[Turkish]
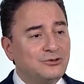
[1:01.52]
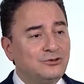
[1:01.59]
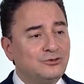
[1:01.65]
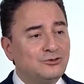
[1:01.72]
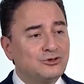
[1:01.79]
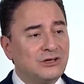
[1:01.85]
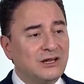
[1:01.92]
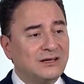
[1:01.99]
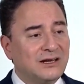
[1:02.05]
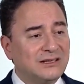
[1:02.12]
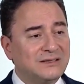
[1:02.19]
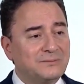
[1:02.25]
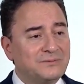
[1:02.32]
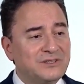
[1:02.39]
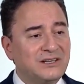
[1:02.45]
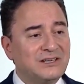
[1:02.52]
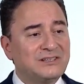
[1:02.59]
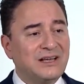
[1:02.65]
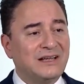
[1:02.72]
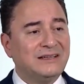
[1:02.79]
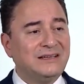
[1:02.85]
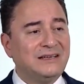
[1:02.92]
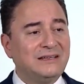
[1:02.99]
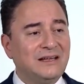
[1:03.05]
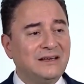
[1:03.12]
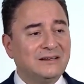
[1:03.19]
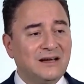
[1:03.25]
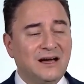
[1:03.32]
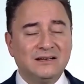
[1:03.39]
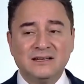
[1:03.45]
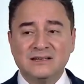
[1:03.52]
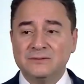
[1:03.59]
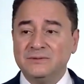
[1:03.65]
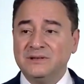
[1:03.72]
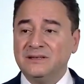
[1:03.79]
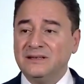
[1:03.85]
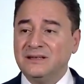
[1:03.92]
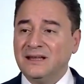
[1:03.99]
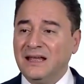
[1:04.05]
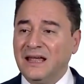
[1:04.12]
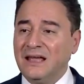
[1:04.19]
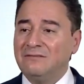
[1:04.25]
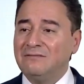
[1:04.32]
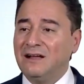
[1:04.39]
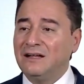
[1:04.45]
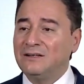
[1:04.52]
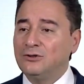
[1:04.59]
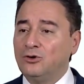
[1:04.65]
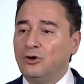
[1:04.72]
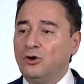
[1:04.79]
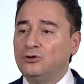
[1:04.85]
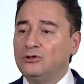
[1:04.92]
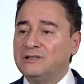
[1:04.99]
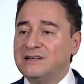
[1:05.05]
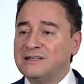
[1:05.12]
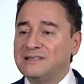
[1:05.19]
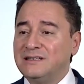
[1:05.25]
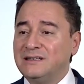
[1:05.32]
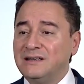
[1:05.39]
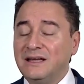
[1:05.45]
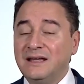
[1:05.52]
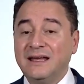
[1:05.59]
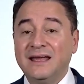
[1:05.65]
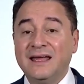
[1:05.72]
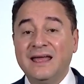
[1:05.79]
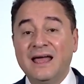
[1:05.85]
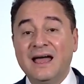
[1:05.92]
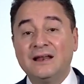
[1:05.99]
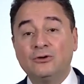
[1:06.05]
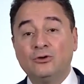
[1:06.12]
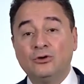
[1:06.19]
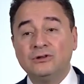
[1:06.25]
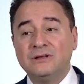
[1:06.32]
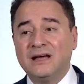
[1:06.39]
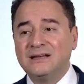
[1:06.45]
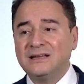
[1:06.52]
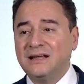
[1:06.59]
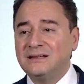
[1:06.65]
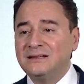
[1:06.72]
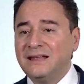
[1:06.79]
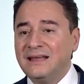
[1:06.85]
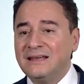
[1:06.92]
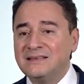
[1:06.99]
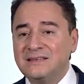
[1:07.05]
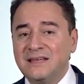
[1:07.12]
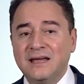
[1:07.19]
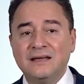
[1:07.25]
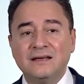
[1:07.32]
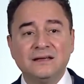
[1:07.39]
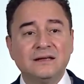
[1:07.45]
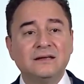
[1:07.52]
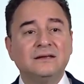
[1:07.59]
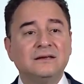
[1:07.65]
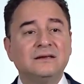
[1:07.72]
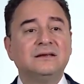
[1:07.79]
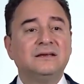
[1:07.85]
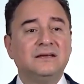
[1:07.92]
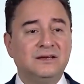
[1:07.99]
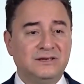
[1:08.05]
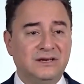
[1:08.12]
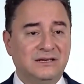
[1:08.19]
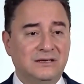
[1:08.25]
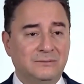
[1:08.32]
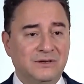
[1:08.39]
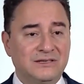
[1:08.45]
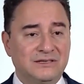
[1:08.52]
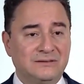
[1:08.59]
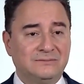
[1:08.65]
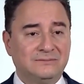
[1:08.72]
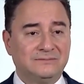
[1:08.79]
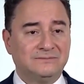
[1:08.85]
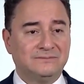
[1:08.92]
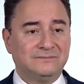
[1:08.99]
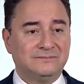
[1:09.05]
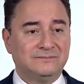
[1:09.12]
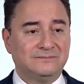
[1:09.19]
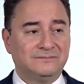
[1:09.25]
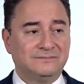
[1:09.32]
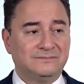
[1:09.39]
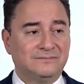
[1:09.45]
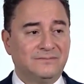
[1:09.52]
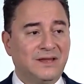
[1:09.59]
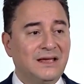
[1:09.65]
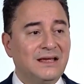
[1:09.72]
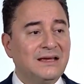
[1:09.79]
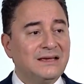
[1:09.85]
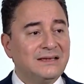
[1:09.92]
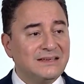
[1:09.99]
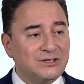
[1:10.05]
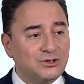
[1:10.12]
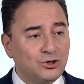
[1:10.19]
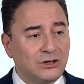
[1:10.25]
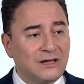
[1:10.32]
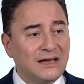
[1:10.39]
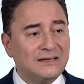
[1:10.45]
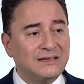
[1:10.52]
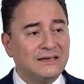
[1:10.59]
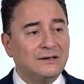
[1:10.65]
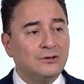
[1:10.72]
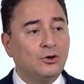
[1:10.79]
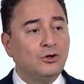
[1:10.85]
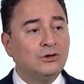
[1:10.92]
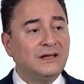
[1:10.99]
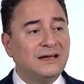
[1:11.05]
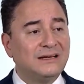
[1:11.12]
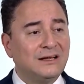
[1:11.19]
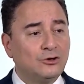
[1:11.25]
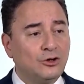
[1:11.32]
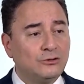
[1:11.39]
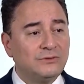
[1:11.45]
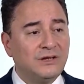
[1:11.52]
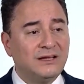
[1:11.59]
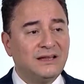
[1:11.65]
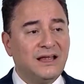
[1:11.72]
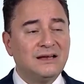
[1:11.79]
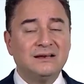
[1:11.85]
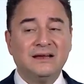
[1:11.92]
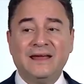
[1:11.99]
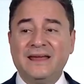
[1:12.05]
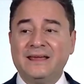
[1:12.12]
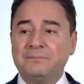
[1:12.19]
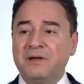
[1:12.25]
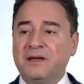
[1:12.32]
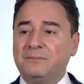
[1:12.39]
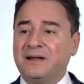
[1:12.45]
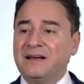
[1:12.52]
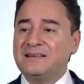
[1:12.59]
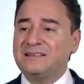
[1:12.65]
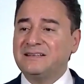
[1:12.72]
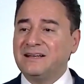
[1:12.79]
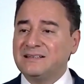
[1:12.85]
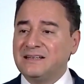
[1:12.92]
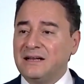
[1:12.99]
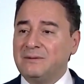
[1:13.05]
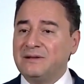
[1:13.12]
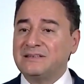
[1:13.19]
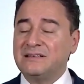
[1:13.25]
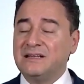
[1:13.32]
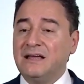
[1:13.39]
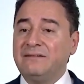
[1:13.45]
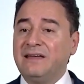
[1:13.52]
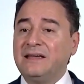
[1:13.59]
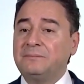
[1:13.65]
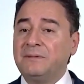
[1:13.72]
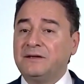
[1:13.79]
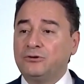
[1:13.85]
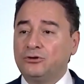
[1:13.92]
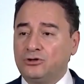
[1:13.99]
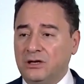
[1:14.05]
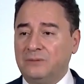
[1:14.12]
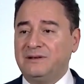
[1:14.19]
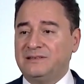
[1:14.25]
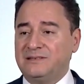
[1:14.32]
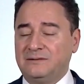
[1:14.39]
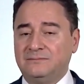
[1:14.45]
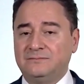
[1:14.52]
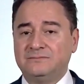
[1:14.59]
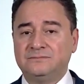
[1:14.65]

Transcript: gündüzüne katıp çalışan Nideli kardeşimin evladı, oğlu, kızı eğer onlardan değilse işe girmesin. İstiyorlar ki onlardan olmayanlar ekmek parası kazanamasın, eve ekmek götüremesin.